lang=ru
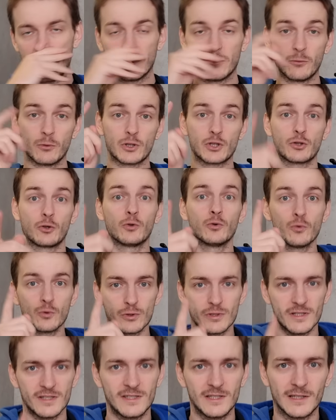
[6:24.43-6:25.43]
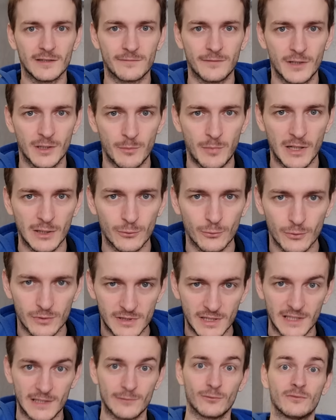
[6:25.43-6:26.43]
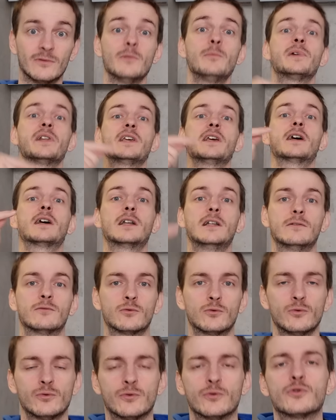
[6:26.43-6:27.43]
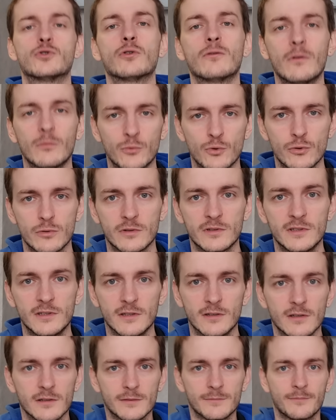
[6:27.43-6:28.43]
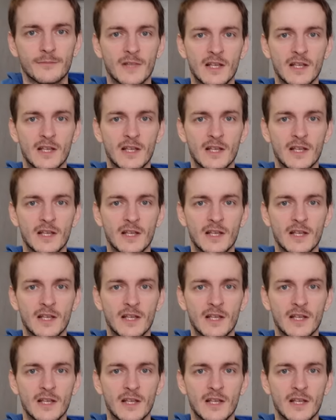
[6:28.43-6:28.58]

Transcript: Но вот что нужно сделать в аэропорту, кстати? Вот вы приехали в Грузию, что вам нужно сделать?